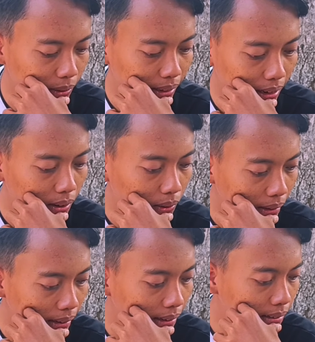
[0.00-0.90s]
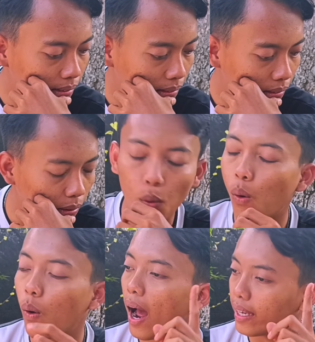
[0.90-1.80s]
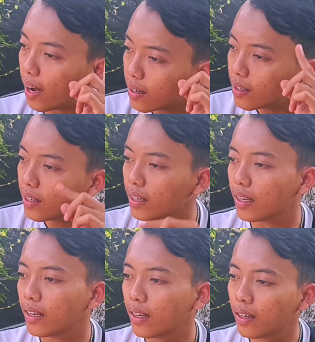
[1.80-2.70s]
hoya hoya uh aya euy